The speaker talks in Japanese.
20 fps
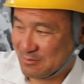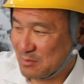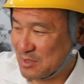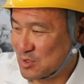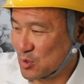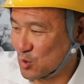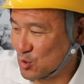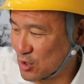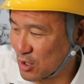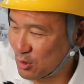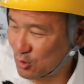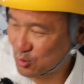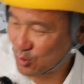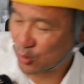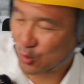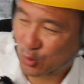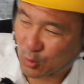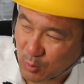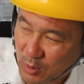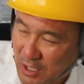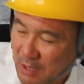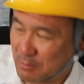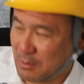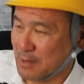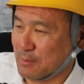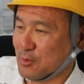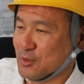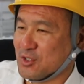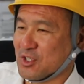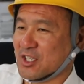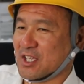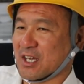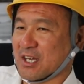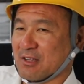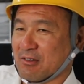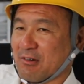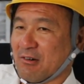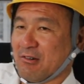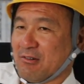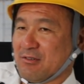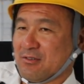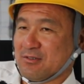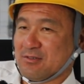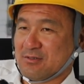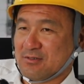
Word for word: まあ、そんなこと訪問販売も言ってたけど、